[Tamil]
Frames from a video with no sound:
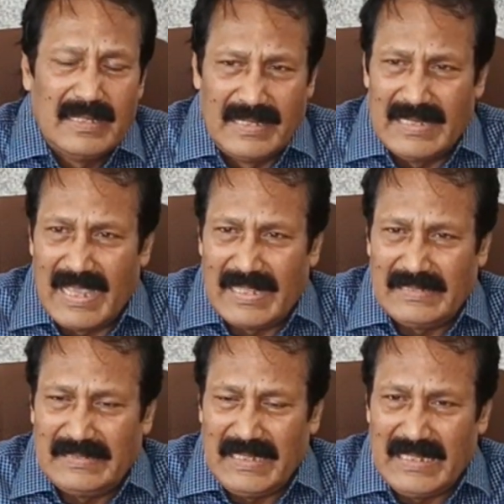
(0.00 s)

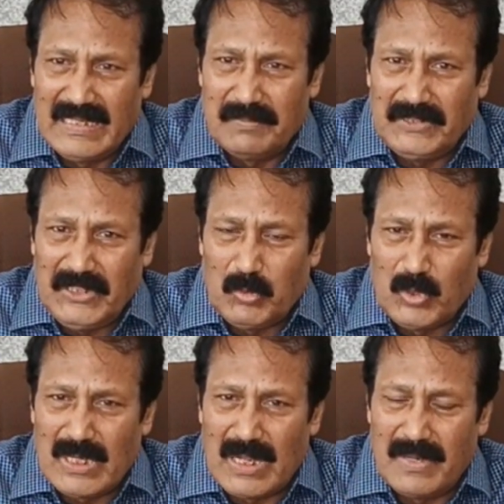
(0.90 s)
ரெண்டாயிரத்தி இருபத்தி
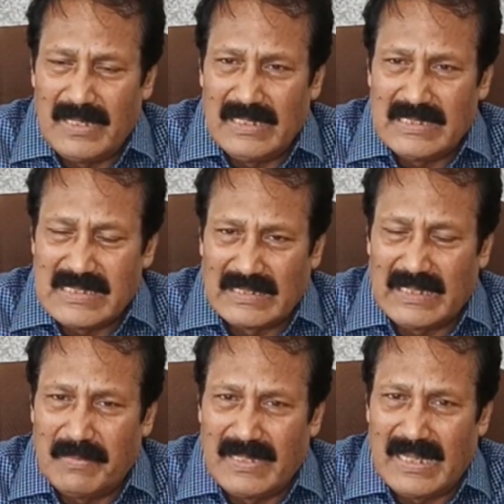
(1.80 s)
ஒன்றாம் ஆண்டு
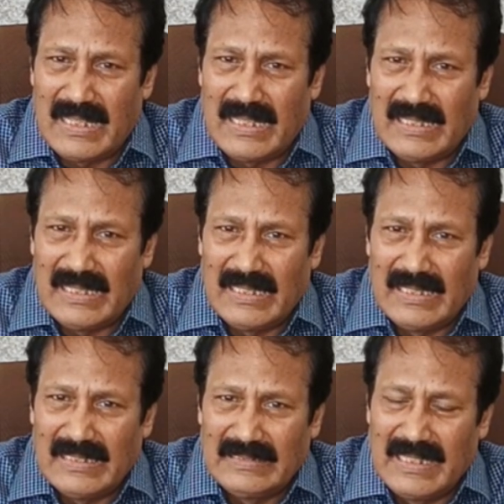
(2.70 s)
சட்டமன்ற
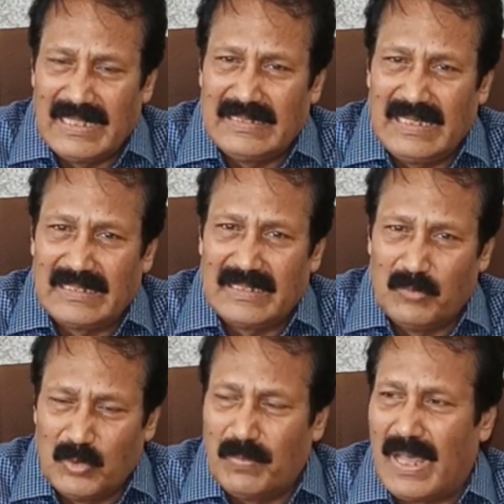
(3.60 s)
தேர்தலுக்கு
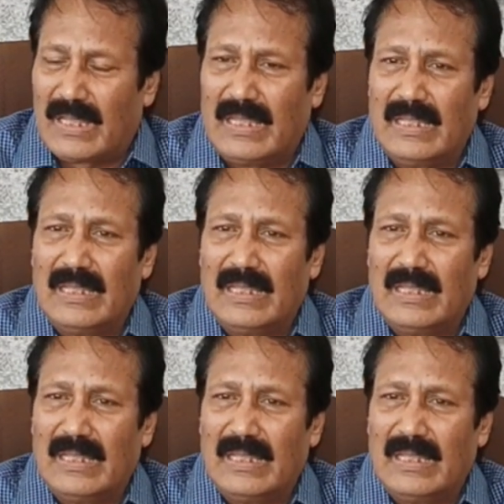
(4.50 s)
முன்பாக